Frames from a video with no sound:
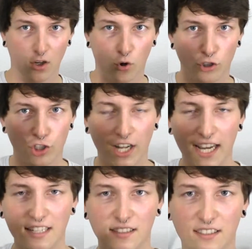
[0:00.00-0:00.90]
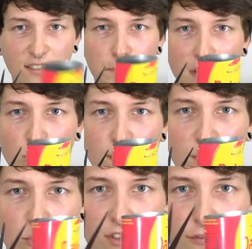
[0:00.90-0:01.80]
und schneide diese
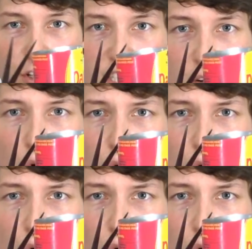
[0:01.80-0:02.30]
Paloma-Dose von hier